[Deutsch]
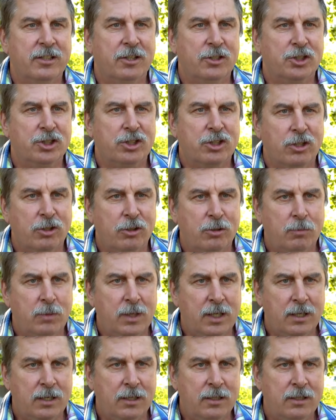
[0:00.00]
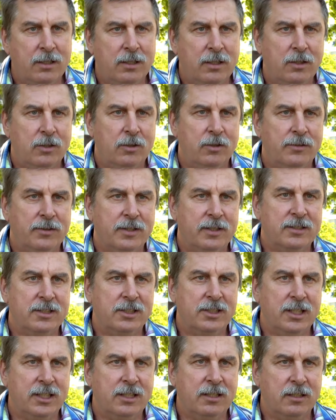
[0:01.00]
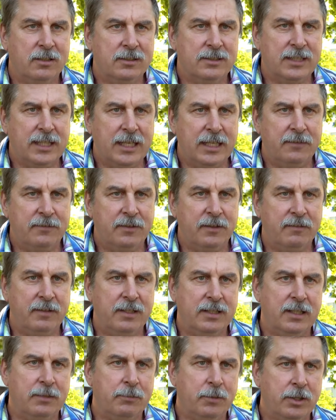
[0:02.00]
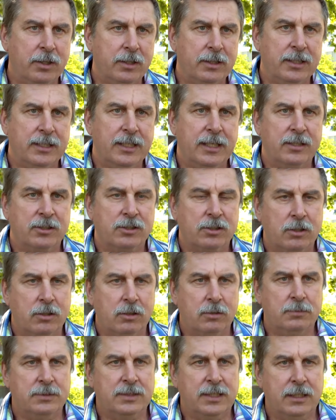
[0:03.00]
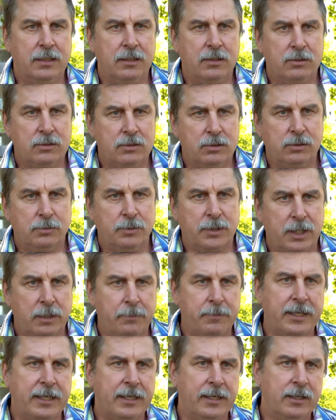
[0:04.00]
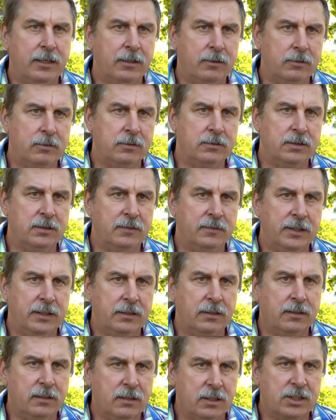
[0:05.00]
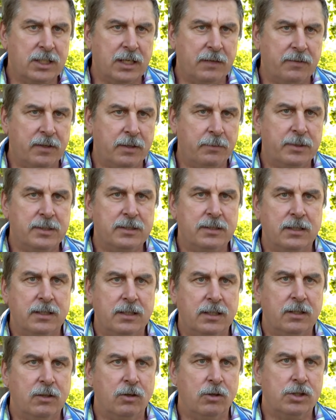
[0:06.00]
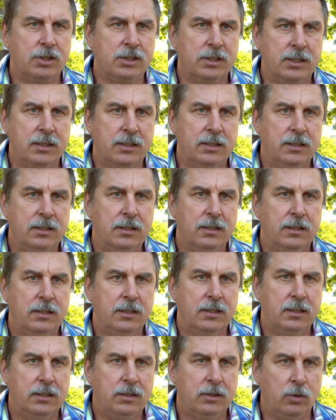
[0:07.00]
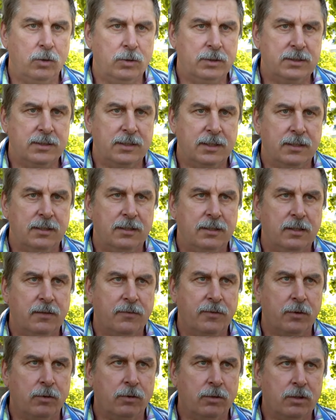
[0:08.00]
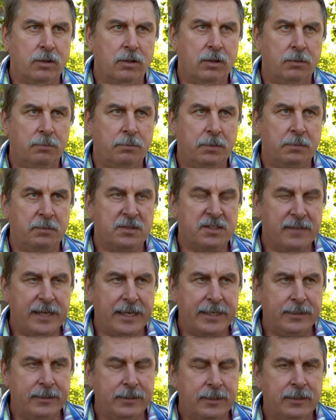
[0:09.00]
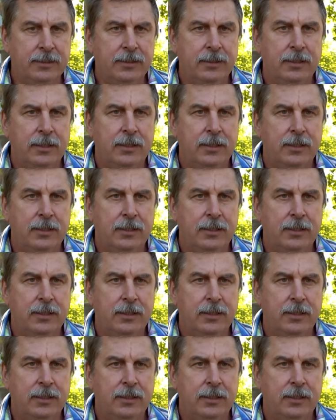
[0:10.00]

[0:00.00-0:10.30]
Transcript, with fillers: dort Strom haben, und das ist nicht ganz einfach, weil die möchten dann Stromzähler und sauber abrechnen und so weiter. Und das ist einfach ein bisschen eine Kosten-Nutzen-Frage. Und beim zweiten